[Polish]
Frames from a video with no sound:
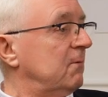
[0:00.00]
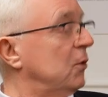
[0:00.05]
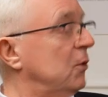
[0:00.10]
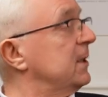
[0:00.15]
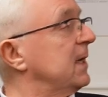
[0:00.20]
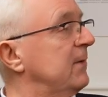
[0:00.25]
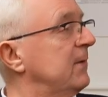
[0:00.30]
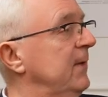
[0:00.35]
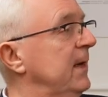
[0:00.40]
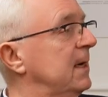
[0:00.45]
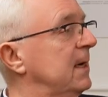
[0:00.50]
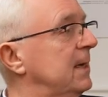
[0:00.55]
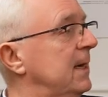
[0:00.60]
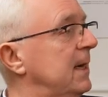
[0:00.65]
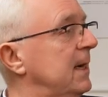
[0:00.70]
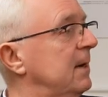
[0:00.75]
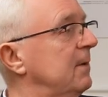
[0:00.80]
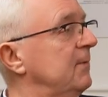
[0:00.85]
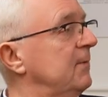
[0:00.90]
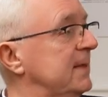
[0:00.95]
Włodek
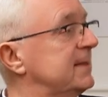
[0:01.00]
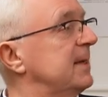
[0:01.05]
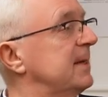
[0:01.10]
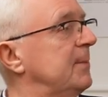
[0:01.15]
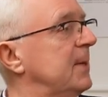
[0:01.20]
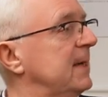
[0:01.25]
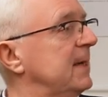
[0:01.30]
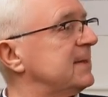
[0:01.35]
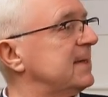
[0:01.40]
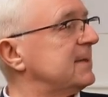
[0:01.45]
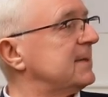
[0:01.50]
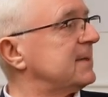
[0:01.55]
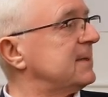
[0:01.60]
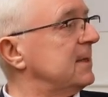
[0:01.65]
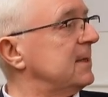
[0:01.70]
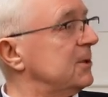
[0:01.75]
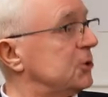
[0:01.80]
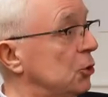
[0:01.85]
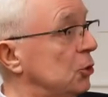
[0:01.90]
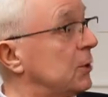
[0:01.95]
Winkler,
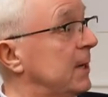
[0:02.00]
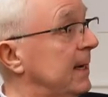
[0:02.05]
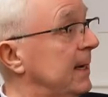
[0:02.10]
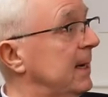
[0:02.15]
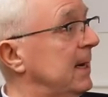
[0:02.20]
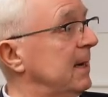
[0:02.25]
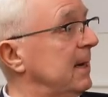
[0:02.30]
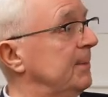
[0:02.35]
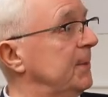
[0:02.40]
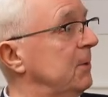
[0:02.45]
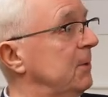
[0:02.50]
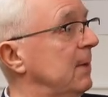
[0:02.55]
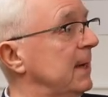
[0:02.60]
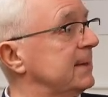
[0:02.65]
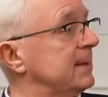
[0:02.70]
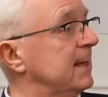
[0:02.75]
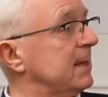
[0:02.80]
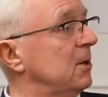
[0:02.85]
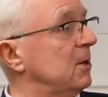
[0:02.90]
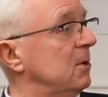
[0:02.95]
wiceprezes Jokera,
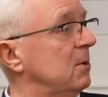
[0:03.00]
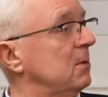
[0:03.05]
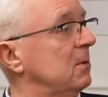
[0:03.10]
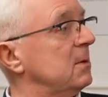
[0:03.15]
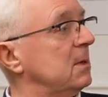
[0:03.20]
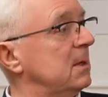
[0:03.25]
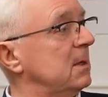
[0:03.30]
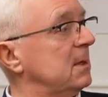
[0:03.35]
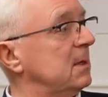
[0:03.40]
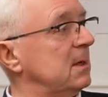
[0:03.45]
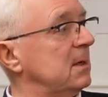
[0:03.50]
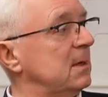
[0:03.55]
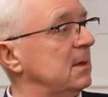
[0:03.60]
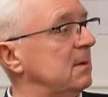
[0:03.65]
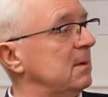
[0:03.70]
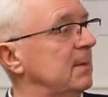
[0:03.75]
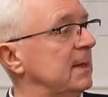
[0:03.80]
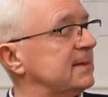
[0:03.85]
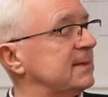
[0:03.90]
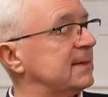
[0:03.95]
piła tego
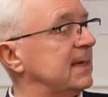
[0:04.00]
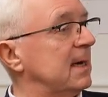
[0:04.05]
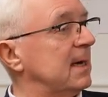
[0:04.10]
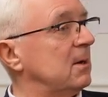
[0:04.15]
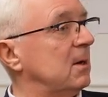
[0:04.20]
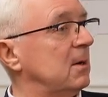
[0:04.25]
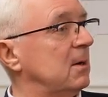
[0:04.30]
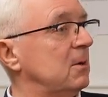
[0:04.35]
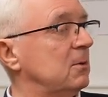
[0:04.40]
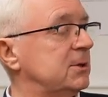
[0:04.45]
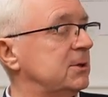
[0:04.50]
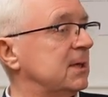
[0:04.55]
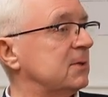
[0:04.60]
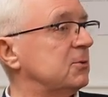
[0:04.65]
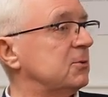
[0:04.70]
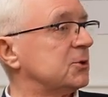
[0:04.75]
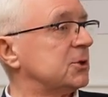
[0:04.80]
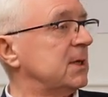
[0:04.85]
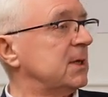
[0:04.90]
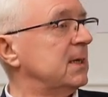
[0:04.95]
e, męskiego, ludzie,
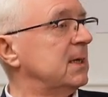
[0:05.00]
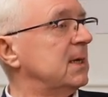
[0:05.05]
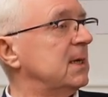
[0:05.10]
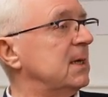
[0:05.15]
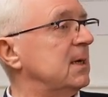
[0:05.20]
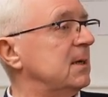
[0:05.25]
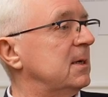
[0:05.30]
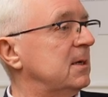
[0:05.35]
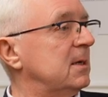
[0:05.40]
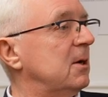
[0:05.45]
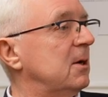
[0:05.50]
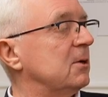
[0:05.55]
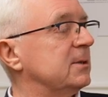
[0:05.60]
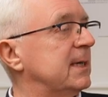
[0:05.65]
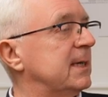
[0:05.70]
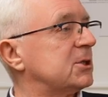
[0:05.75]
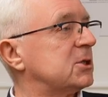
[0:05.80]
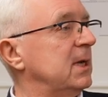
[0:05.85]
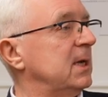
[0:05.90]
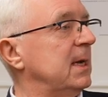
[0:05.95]
którzy e,
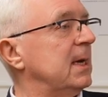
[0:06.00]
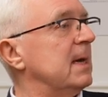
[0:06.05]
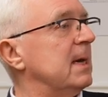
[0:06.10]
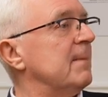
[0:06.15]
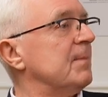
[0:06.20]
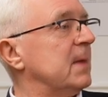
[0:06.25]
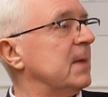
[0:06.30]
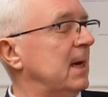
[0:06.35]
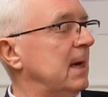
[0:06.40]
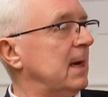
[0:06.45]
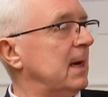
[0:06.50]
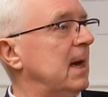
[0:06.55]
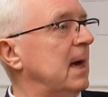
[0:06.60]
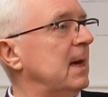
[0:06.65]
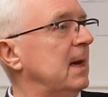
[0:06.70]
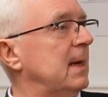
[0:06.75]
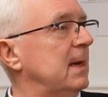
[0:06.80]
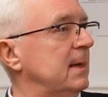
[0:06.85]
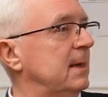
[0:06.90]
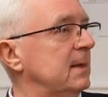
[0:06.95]
odeszli,
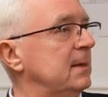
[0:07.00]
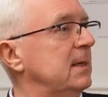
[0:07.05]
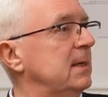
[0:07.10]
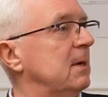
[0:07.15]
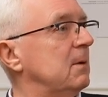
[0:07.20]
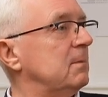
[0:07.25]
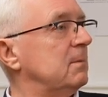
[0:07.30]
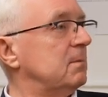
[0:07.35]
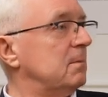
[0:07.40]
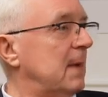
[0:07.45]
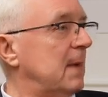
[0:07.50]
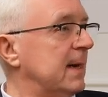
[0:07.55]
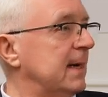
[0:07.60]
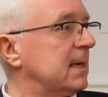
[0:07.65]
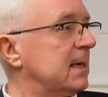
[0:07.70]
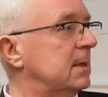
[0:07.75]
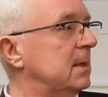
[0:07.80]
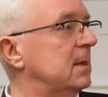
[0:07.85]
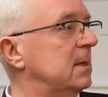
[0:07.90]
ale nie, Marek